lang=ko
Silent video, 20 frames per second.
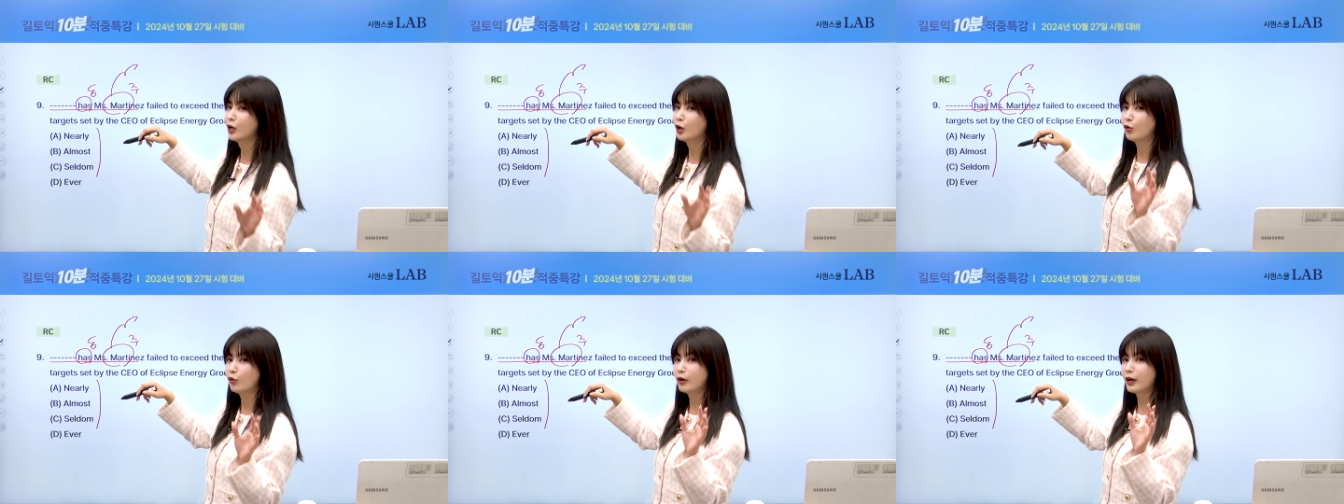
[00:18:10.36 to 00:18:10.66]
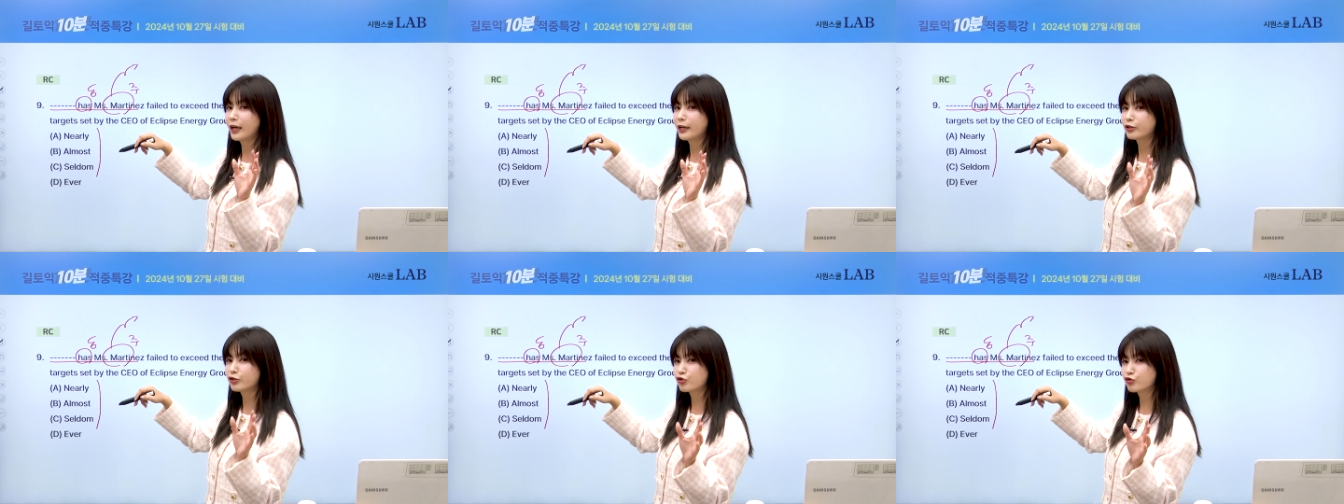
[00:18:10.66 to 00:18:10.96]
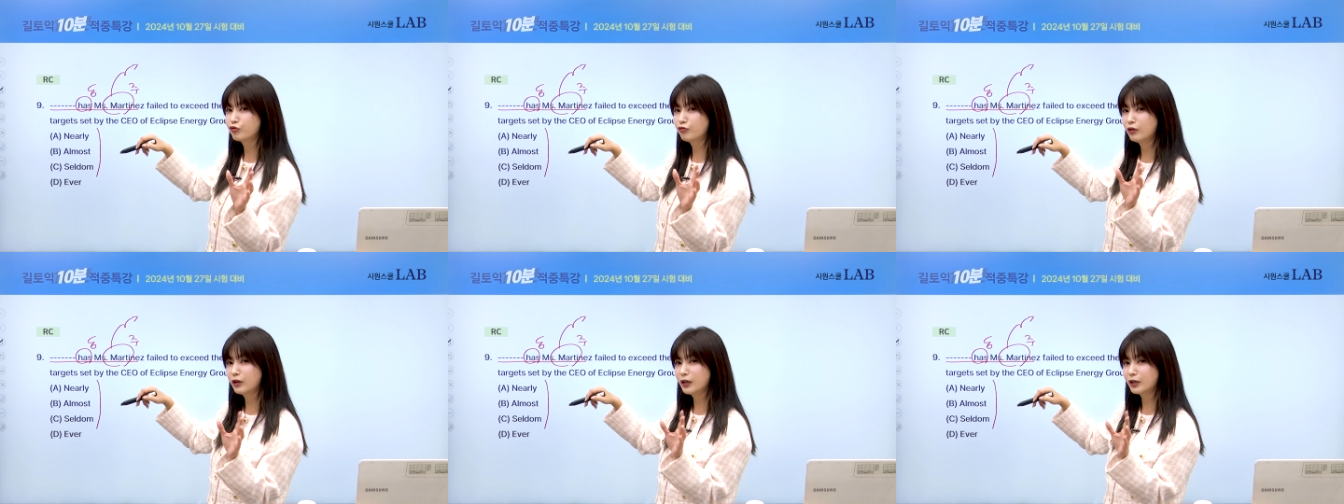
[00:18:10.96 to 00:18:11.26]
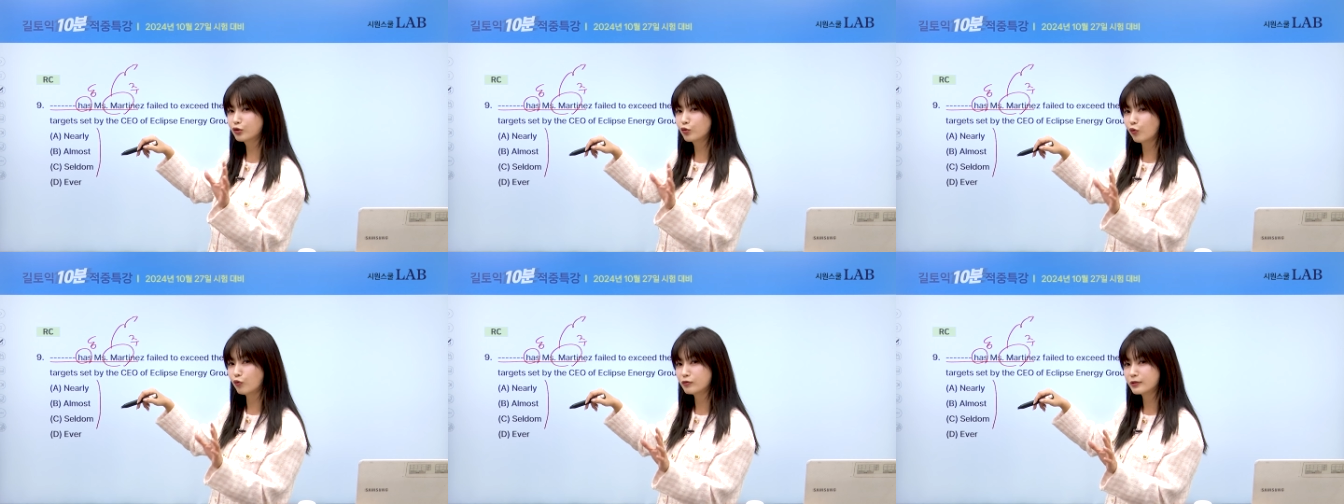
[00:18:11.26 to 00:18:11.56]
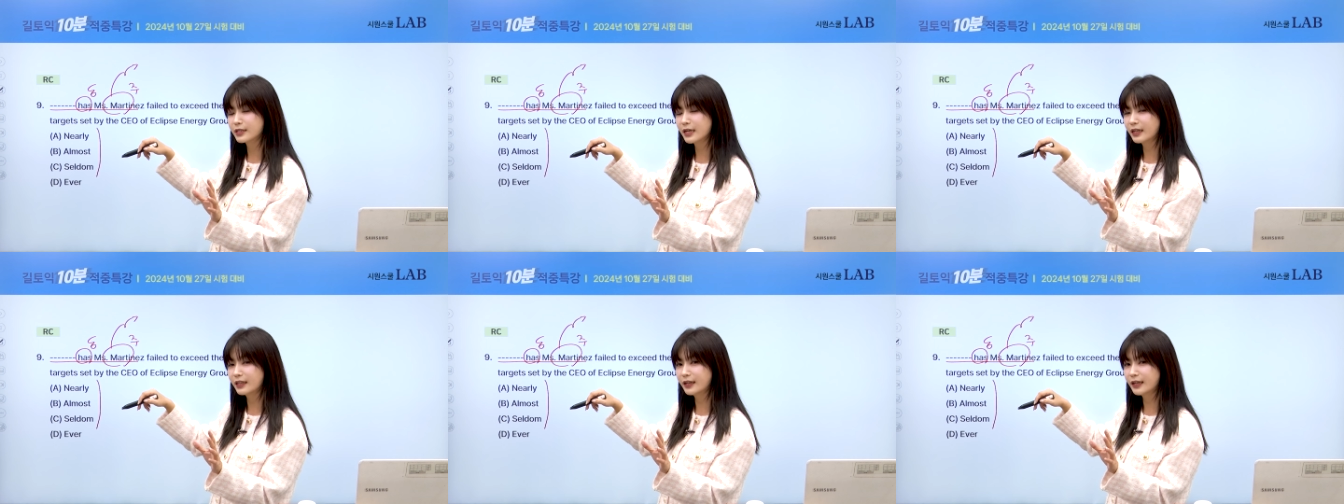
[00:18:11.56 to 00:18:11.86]
원래 주어
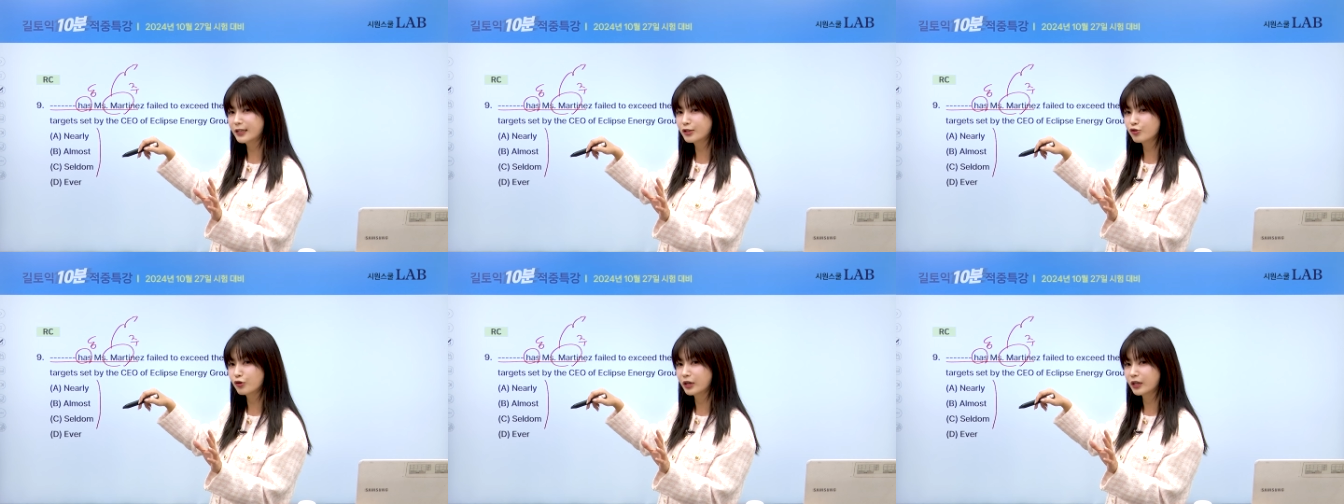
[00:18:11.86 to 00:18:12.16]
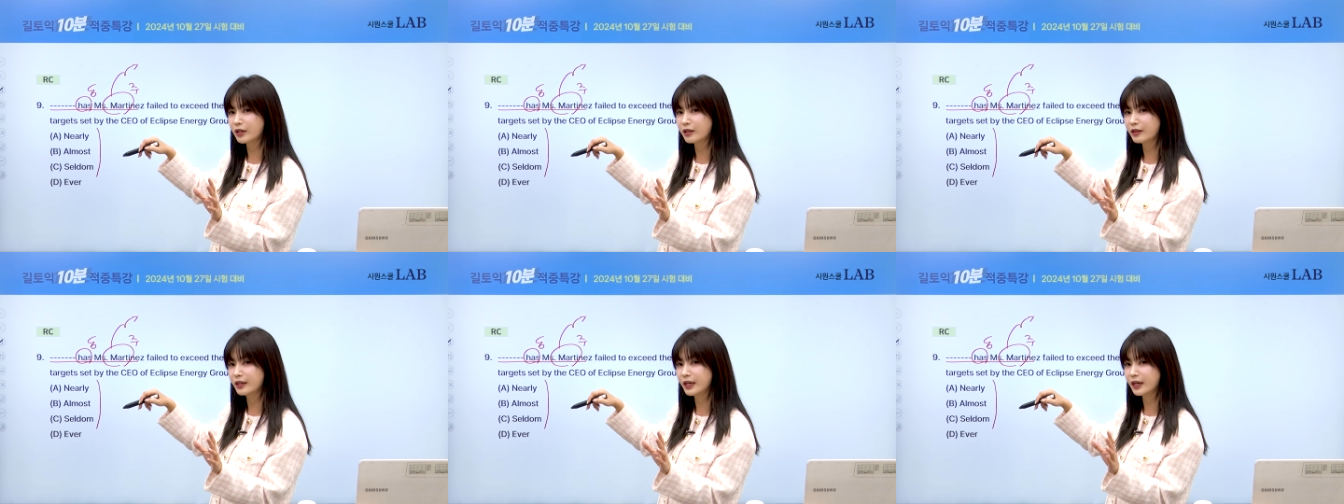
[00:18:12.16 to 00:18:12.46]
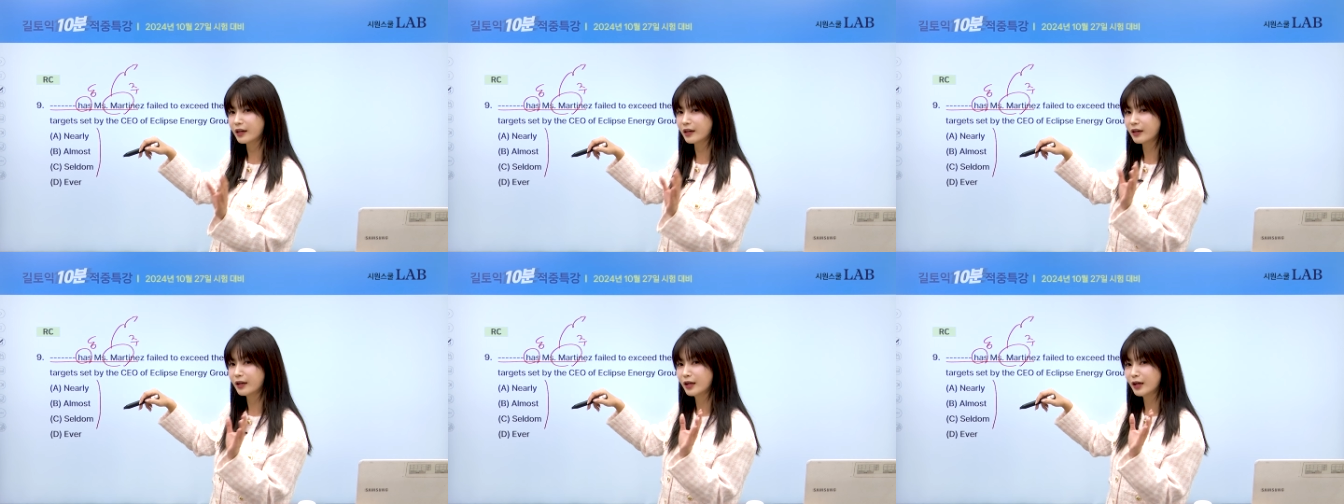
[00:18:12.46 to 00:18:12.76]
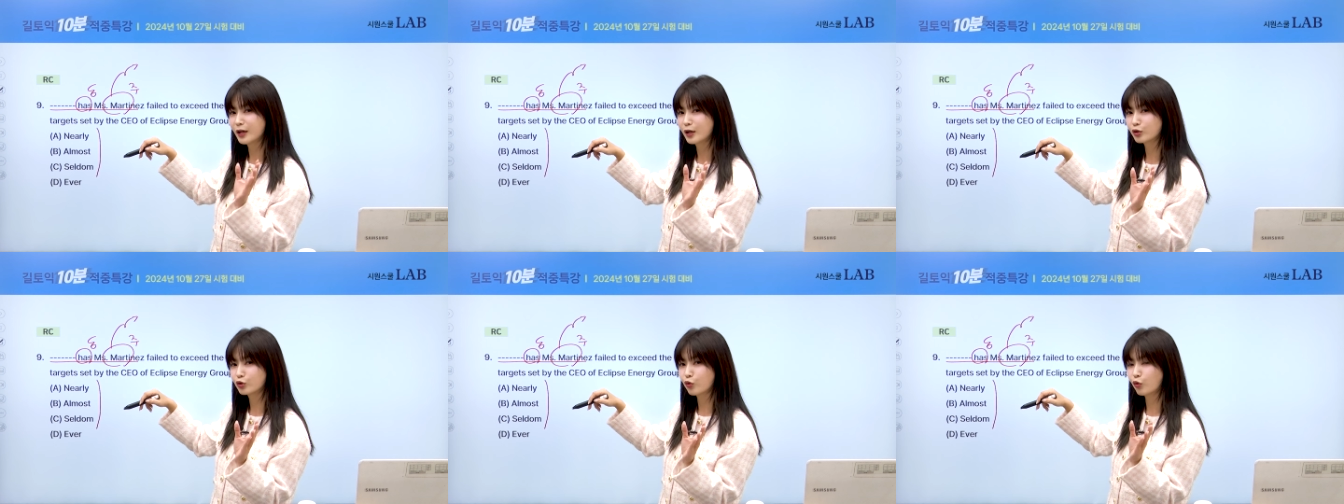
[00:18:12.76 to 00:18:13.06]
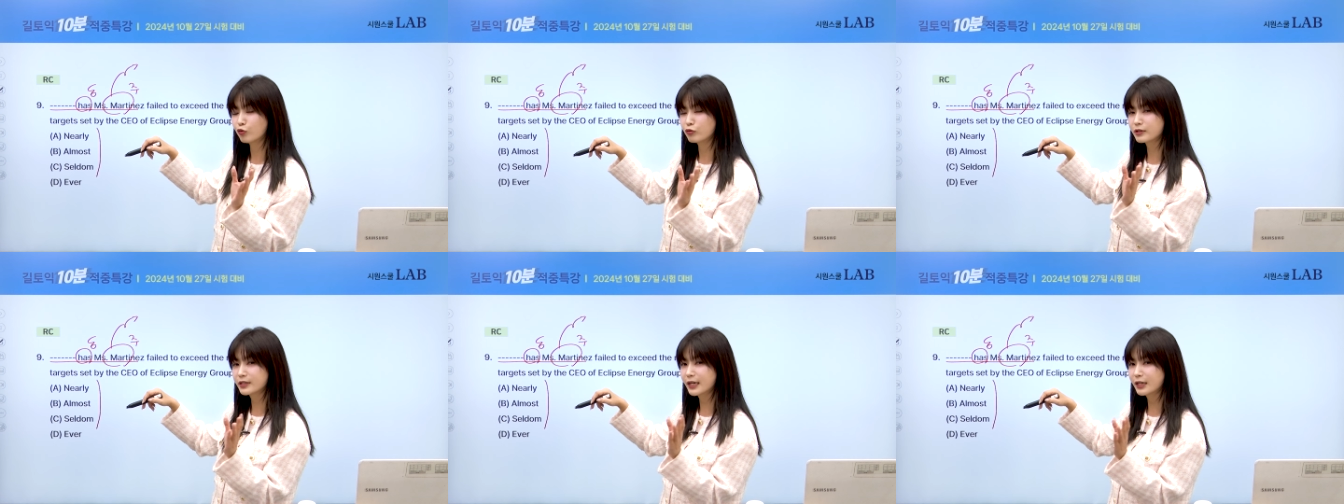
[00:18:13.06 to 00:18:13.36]
동사 나와줘야 되는데
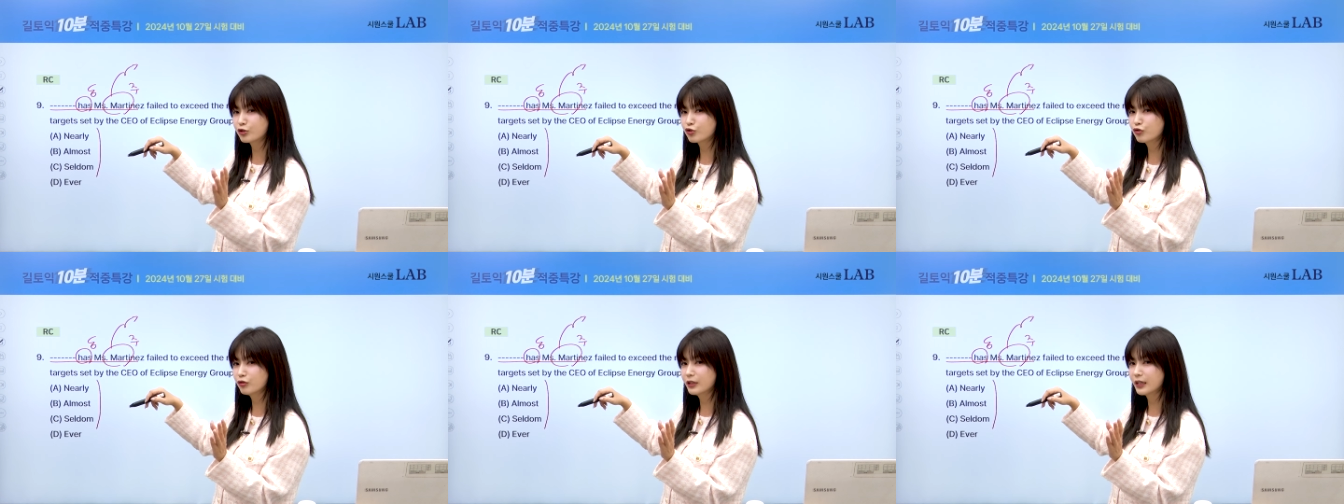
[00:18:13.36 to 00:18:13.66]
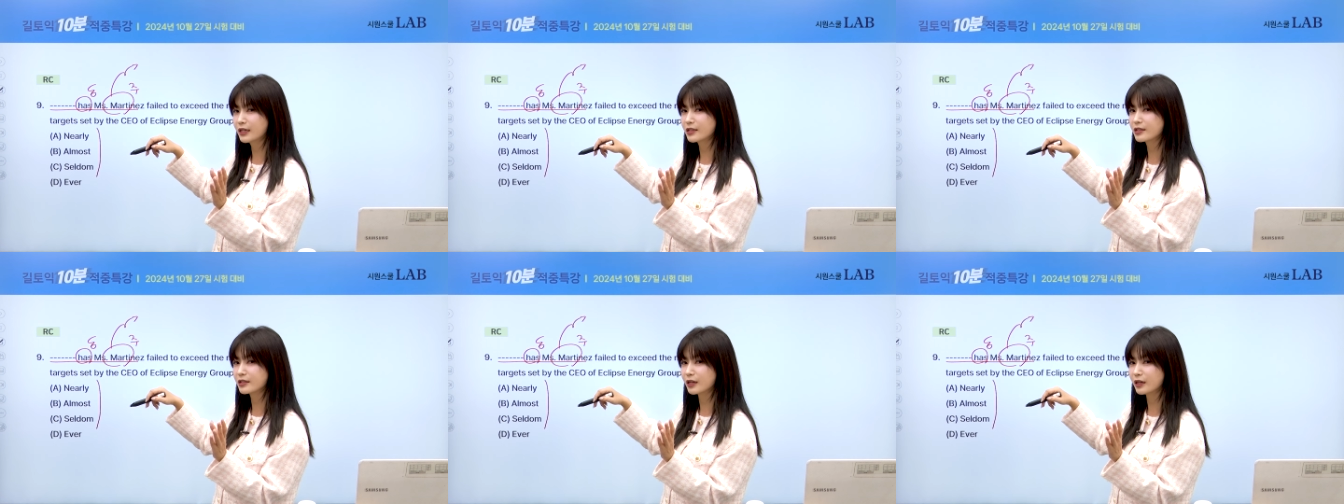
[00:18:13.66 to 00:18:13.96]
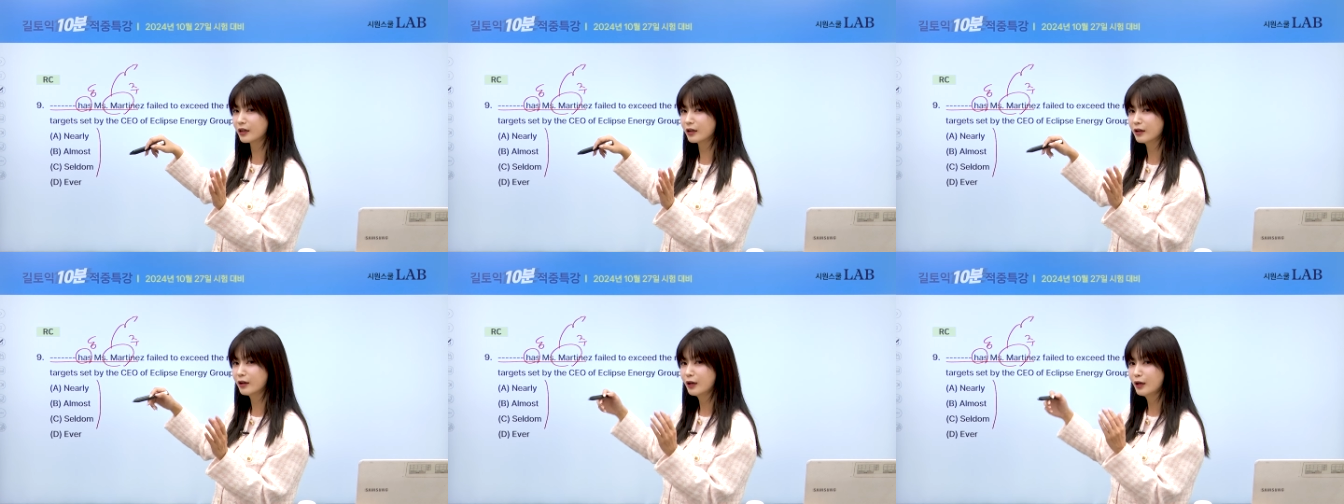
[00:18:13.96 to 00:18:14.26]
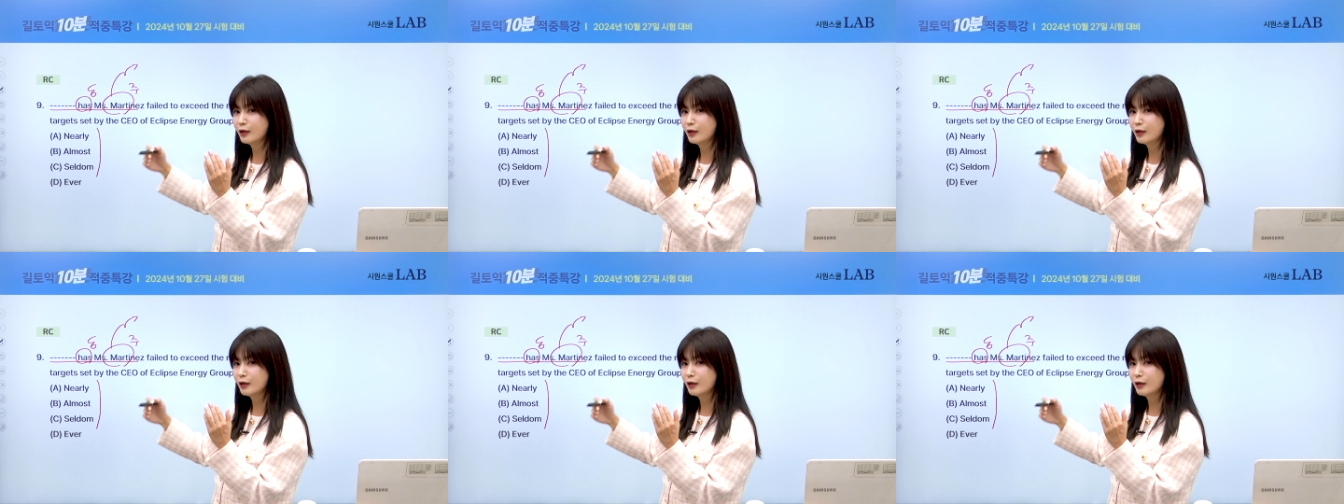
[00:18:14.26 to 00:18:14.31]
동사 주어 나왔어요.